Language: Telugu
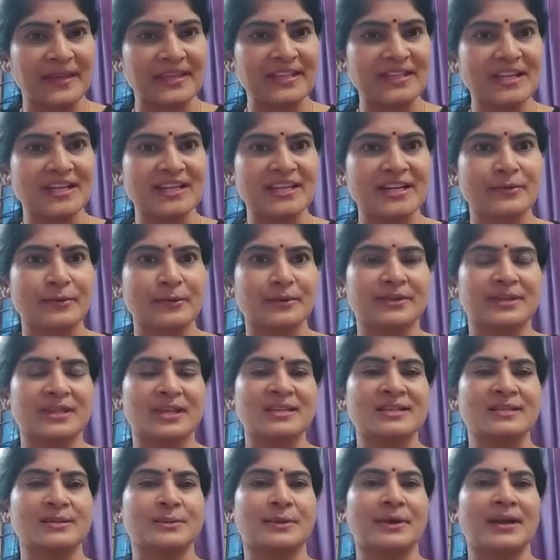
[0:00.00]
ఇంజెక్షన్
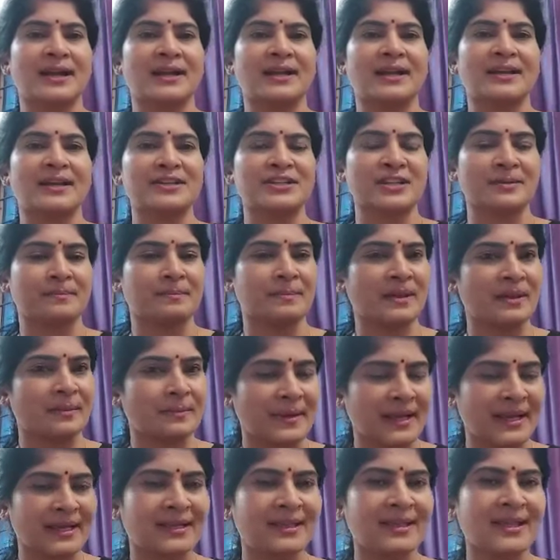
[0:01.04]
తీసుకోవడానికని చెప్పి
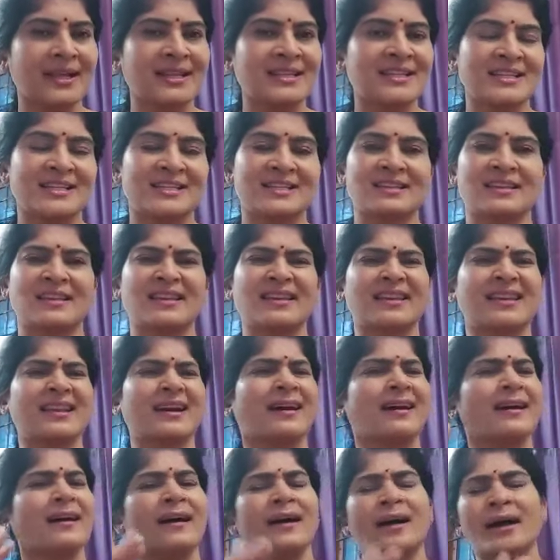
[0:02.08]
ప్రయత్నాలు చేసి ఇలా
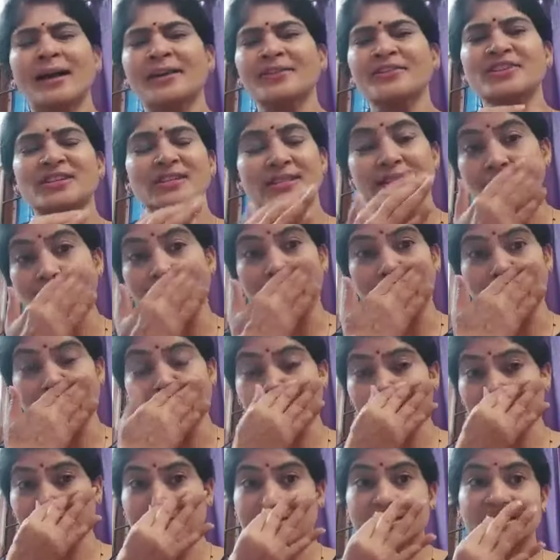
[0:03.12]
చాలా
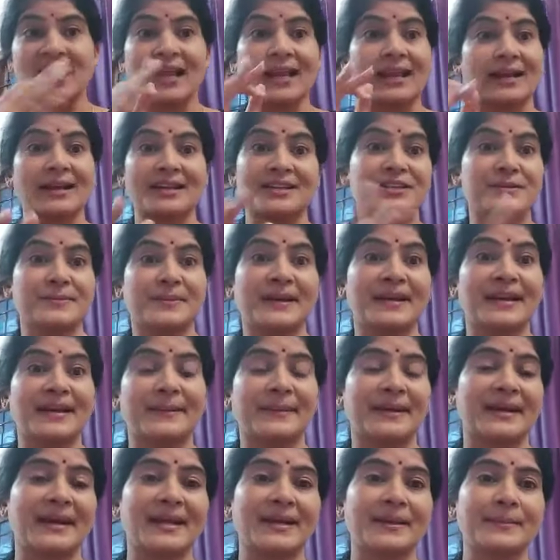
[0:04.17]
చాలా
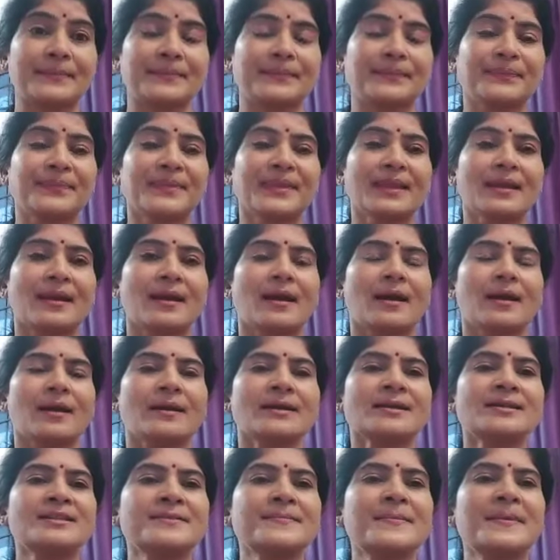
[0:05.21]
కష్టపడ్డామండి
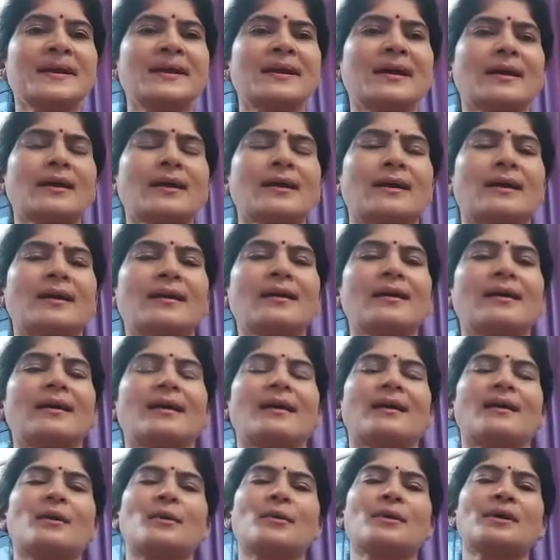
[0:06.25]
కష్టపడ్డాక
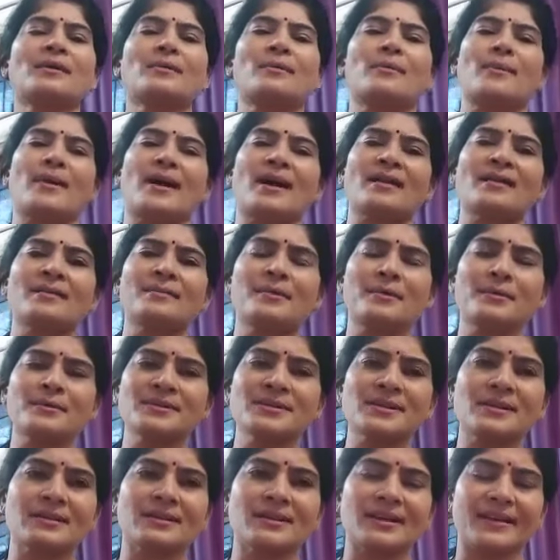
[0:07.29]
ఒక వారం
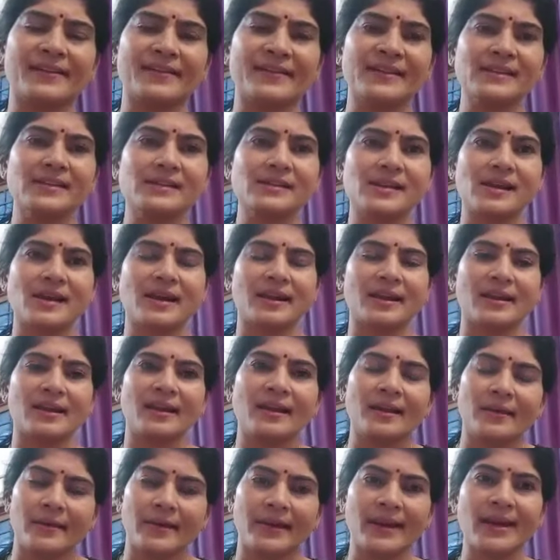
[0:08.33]
రోజుల తర్వాత
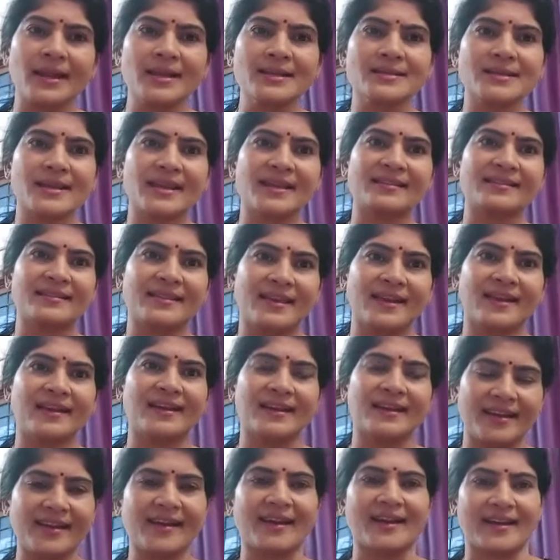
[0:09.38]
నేను రియలైజ్ అయింది
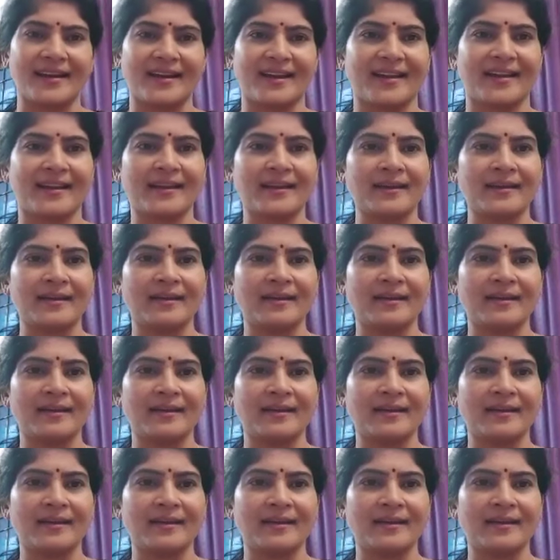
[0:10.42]
ఏంటి అంటే